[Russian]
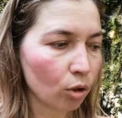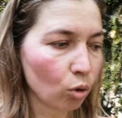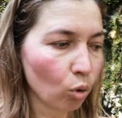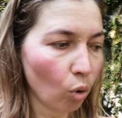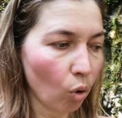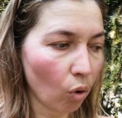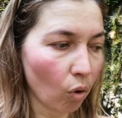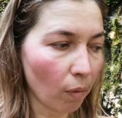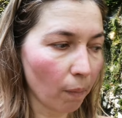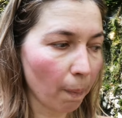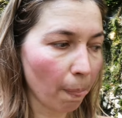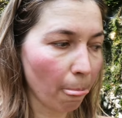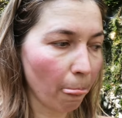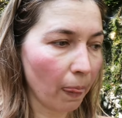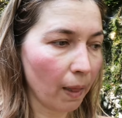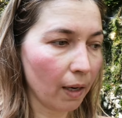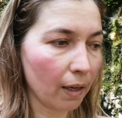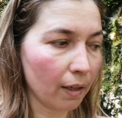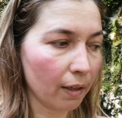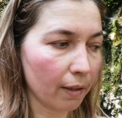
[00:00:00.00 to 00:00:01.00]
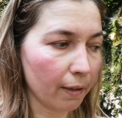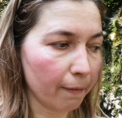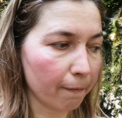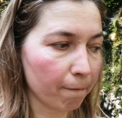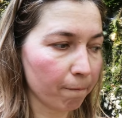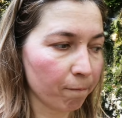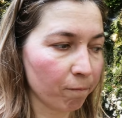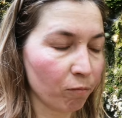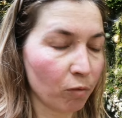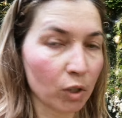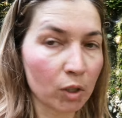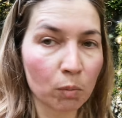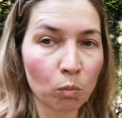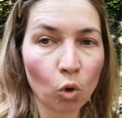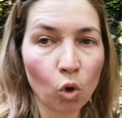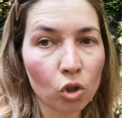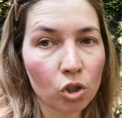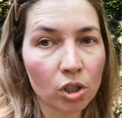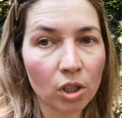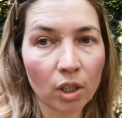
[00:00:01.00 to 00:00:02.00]
то Э,
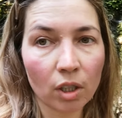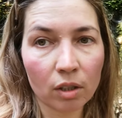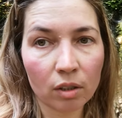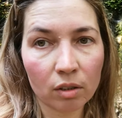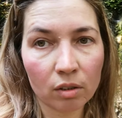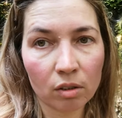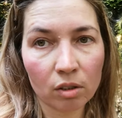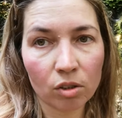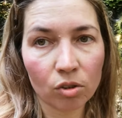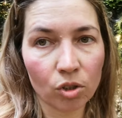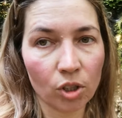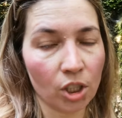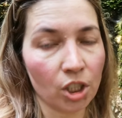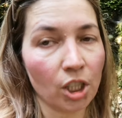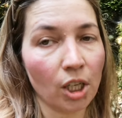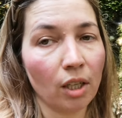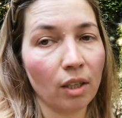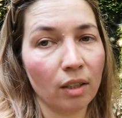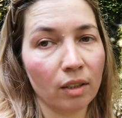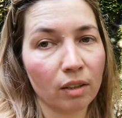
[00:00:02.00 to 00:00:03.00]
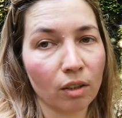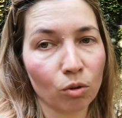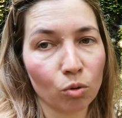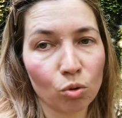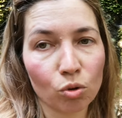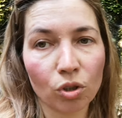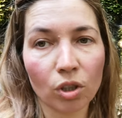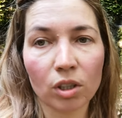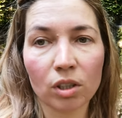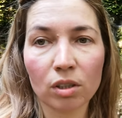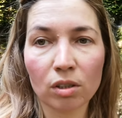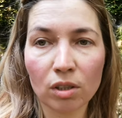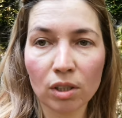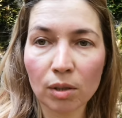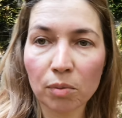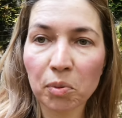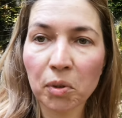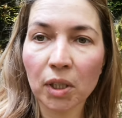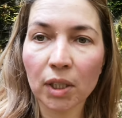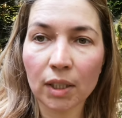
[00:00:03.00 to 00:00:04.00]
возможно, сначала это нужно
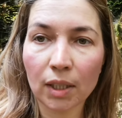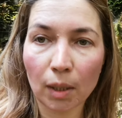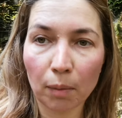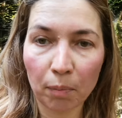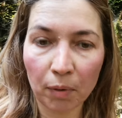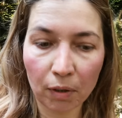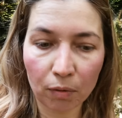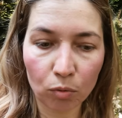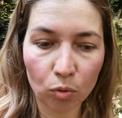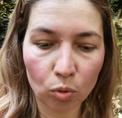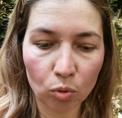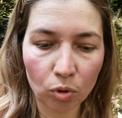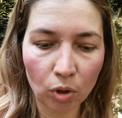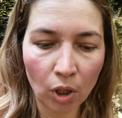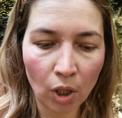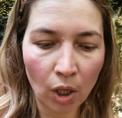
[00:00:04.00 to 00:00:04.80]
отнести к психотерапевту.